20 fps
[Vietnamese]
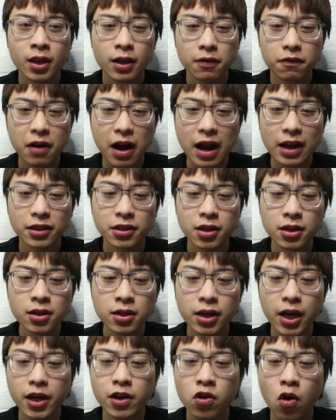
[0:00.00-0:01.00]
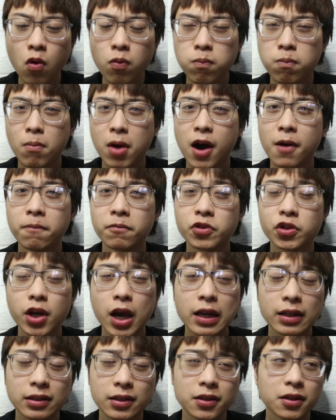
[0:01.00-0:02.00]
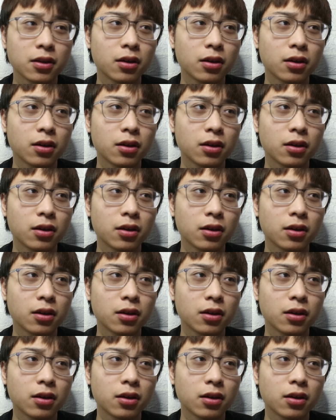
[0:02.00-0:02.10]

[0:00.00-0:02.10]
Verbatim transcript: và những cái khúc mà âm chép